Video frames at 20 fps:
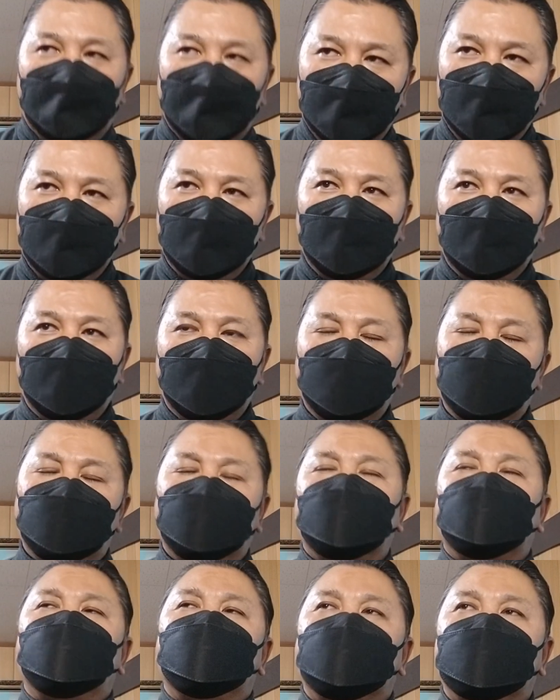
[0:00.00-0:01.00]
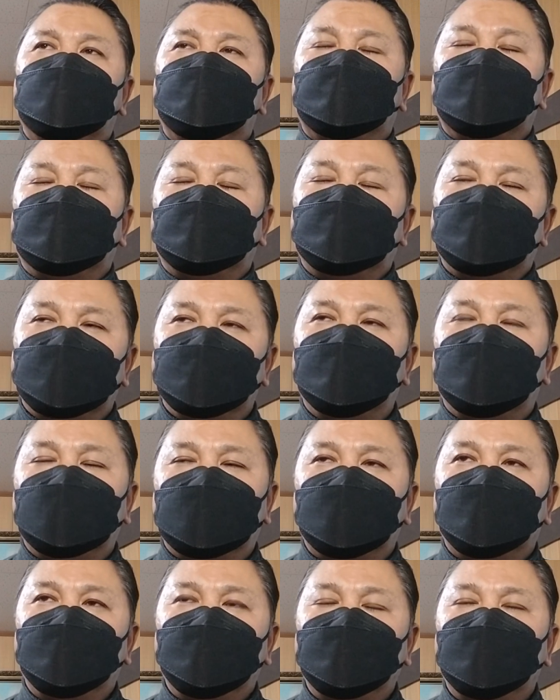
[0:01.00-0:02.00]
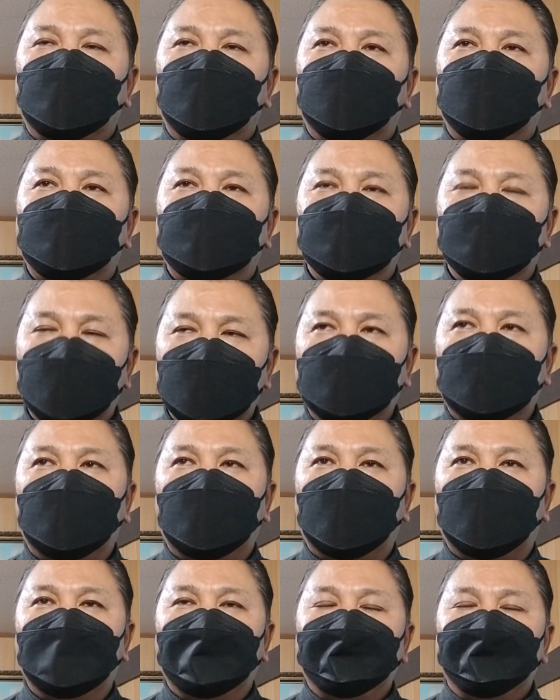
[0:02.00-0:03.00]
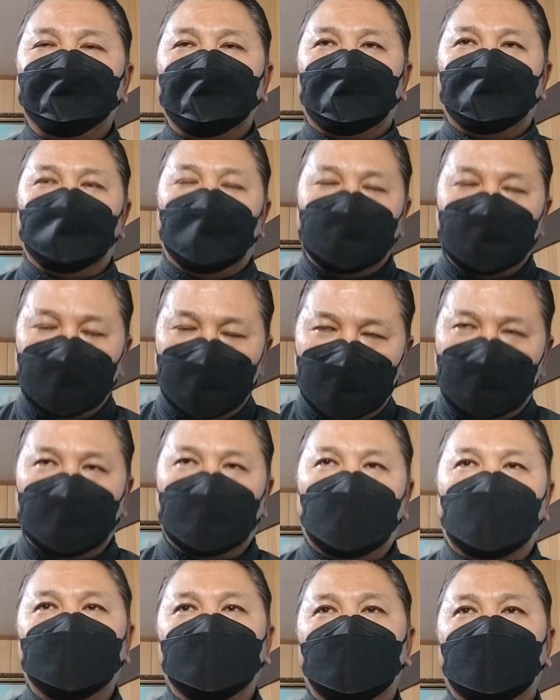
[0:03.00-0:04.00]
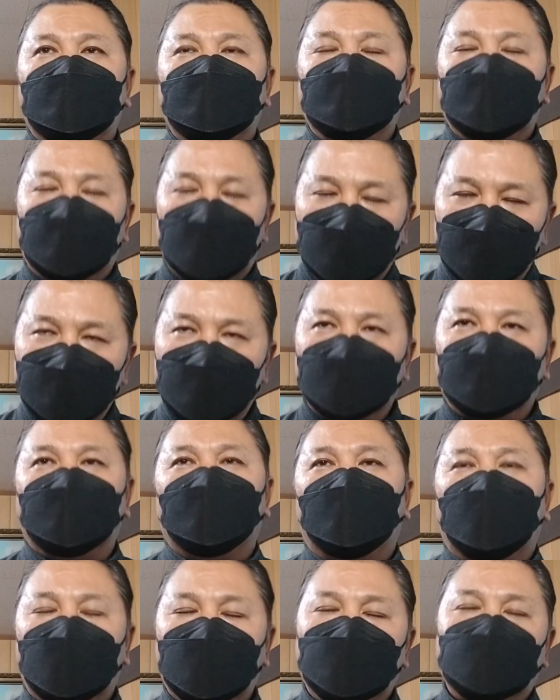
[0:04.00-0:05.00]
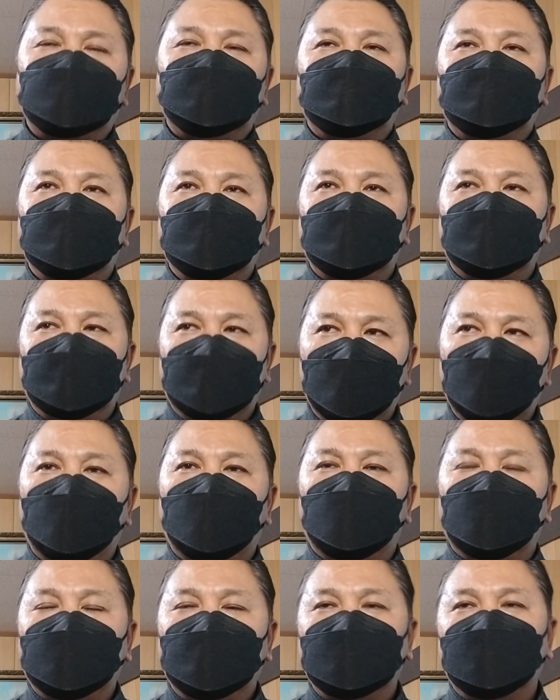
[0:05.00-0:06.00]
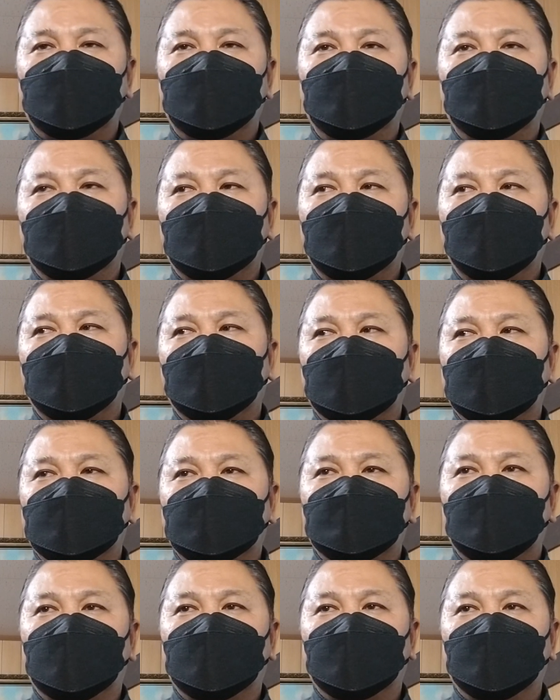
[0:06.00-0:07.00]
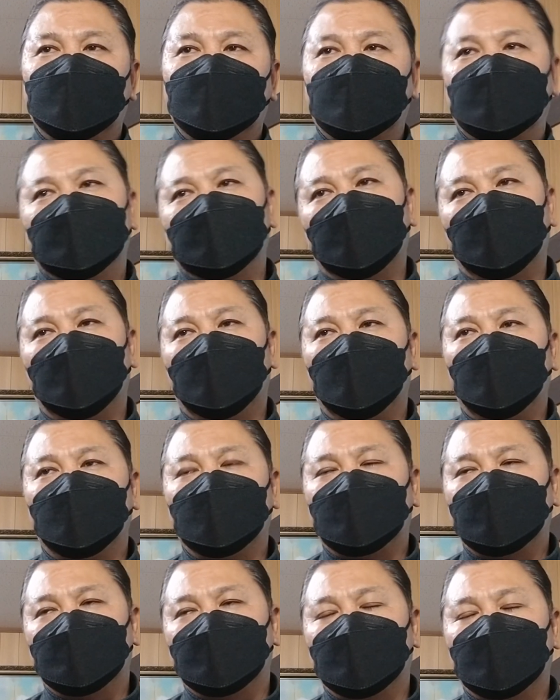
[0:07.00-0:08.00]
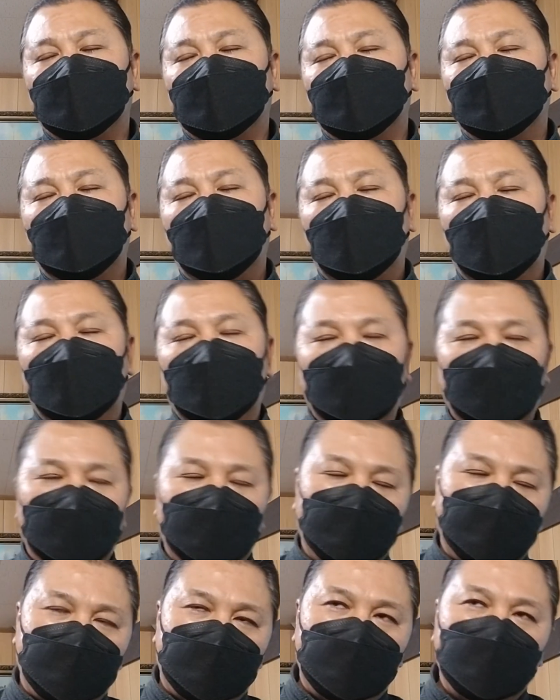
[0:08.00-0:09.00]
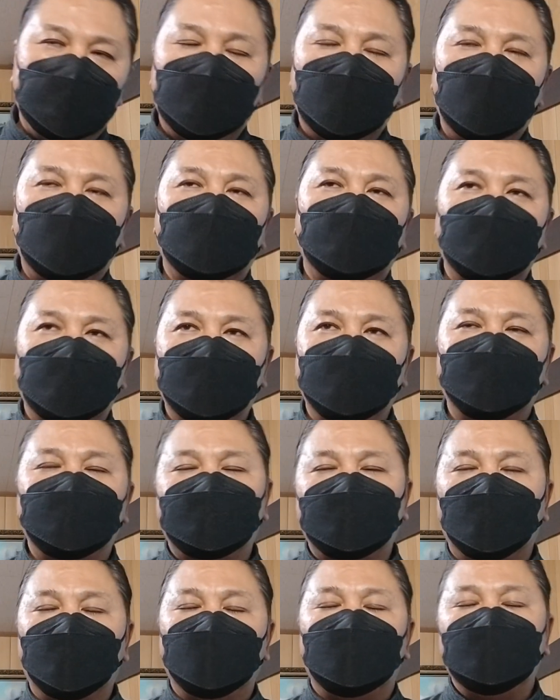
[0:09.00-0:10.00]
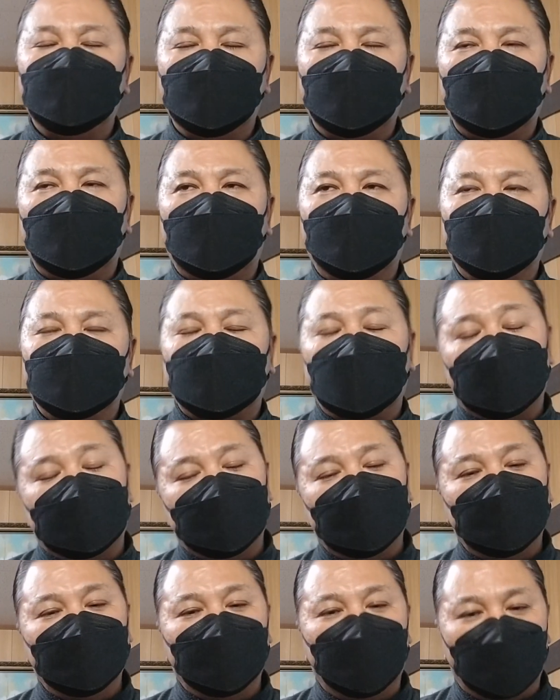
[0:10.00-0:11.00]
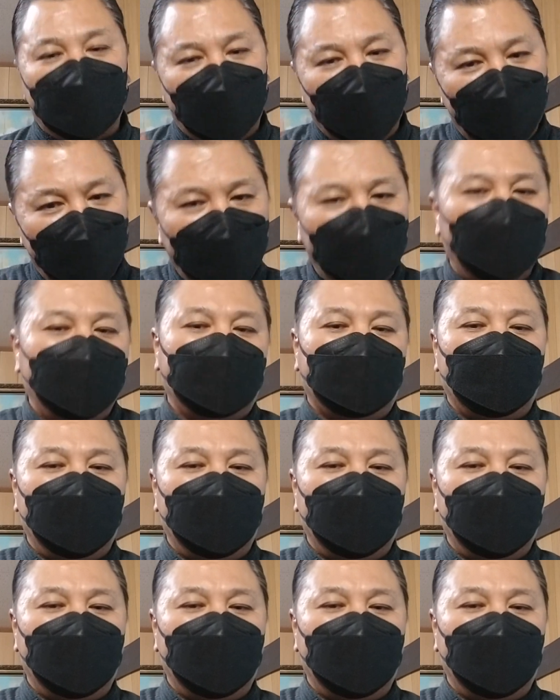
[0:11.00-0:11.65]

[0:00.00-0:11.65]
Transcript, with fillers: えーまあ、そういうのを含めてまず1軒目2軒目とお話しに行ってでその時私はあのうちの、まあ、仕入れができる商品なんかも写真をこうも